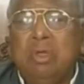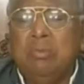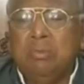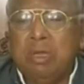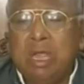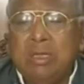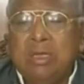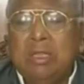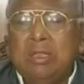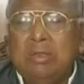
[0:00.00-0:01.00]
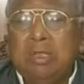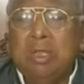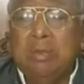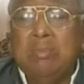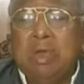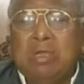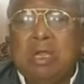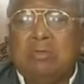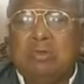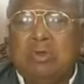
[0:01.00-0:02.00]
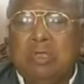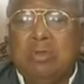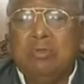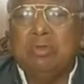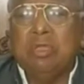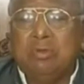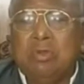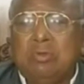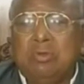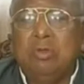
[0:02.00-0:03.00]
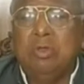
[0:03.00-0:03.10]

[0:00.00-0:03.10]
మరి ఆయన ఏం మాట్లాడుతాడో ఏమో తెలియదు